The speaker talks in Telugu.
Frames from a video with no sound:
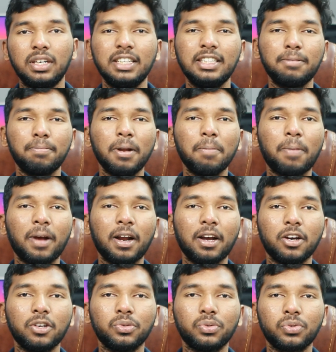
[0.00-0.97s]
డిస్ప్లే
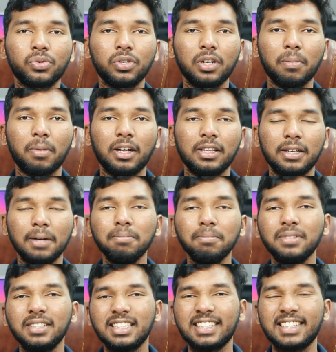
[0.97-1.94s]
పరంగా చూసుకుంటే మాత్రం
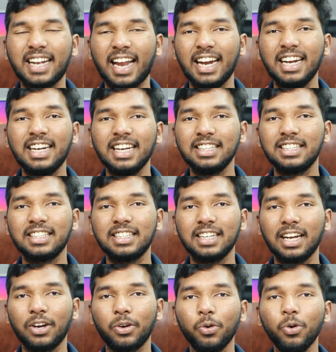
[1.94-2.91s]
స్లైట్ హెచ్
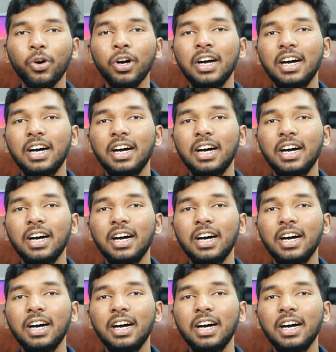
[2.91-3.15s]
నాకు